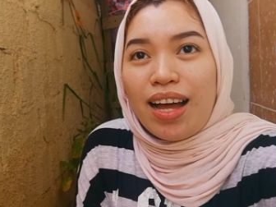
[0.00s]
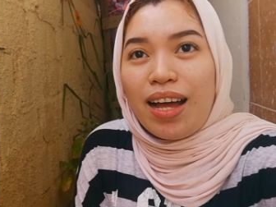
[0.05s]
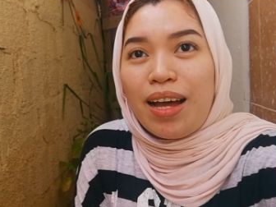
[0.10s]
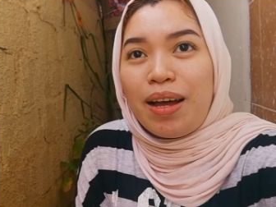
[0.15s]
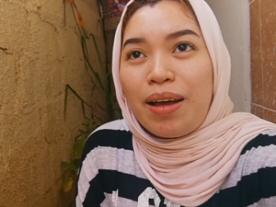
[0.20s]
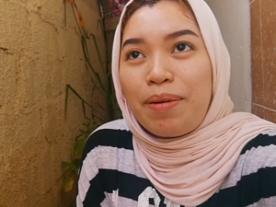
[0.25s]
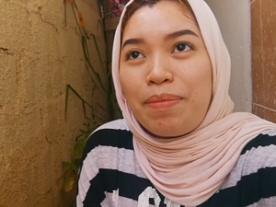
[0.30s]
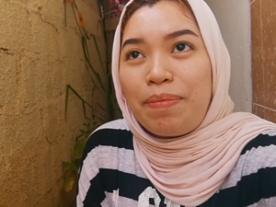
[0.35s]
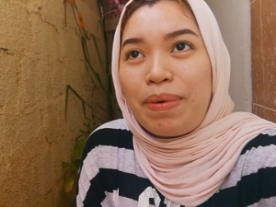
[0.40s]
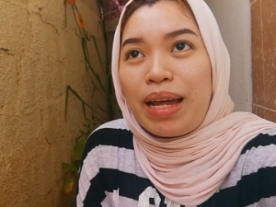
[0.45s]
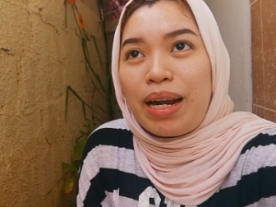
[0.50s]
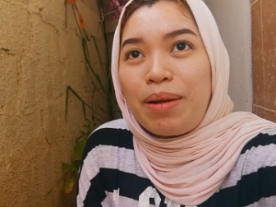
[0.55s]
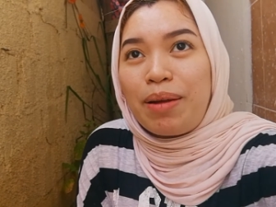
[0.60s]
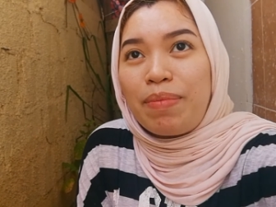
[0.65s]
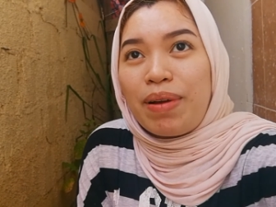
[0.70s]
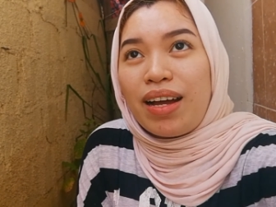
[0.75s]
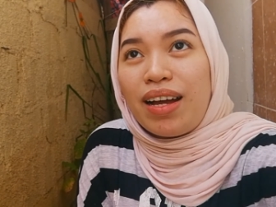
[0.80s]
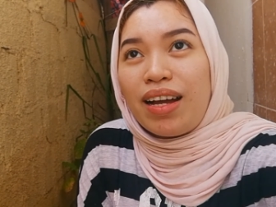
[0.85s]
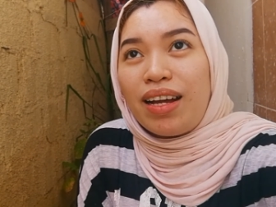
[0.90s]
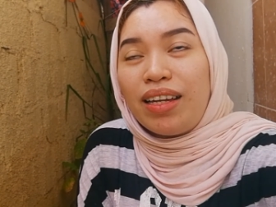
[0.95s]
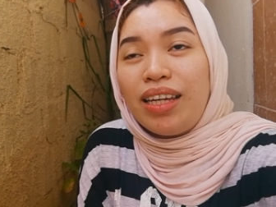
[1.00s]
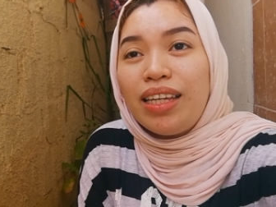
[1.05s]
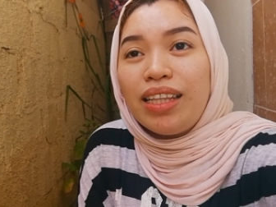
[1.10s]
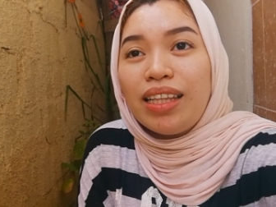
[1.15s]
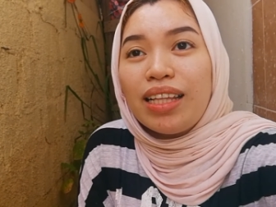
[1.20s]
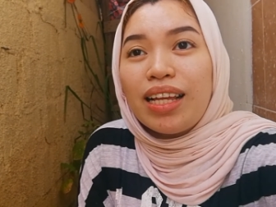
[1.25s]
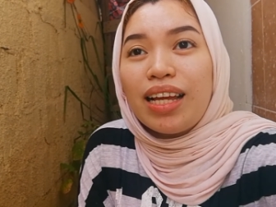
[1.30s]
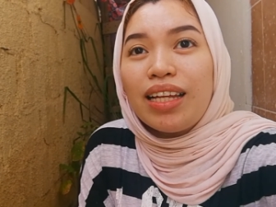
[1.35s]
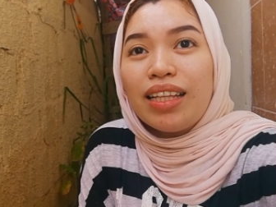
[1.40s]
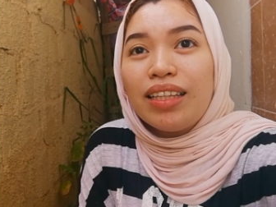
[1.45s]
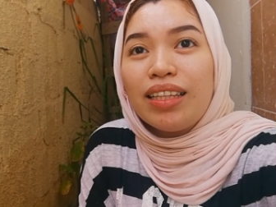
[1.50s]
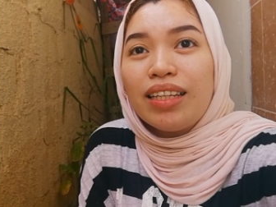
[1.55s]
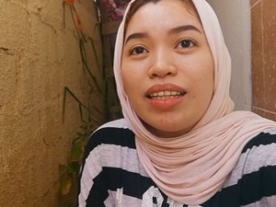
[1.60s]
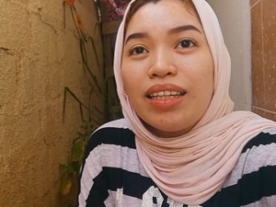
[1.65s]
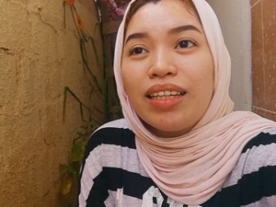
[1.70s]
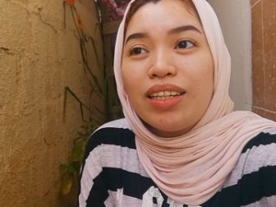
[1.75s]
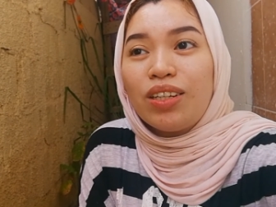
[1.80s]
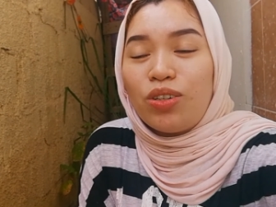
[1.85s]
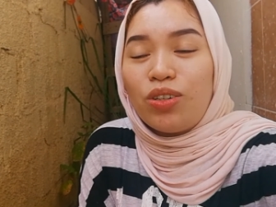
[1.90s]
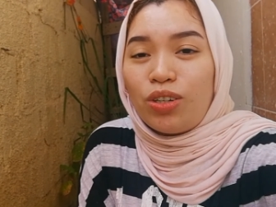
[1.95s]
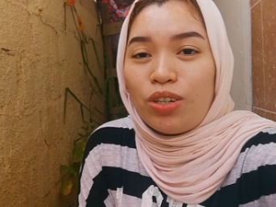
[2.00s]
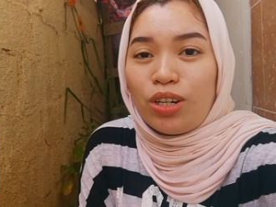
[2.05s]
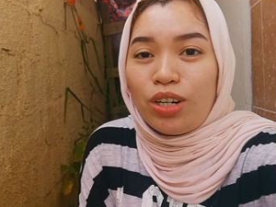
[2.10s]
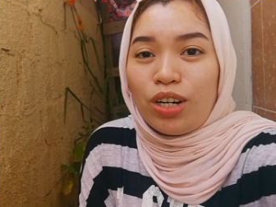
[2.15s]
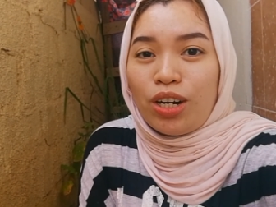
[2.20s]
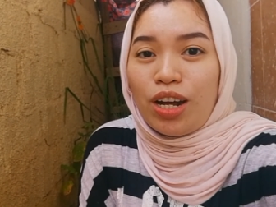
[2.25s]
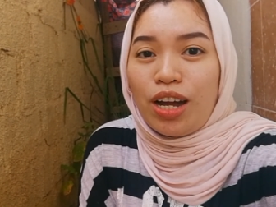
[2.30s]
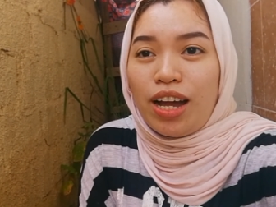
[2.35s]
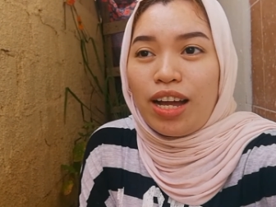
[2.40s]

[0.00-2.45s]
para mahanginan or uh,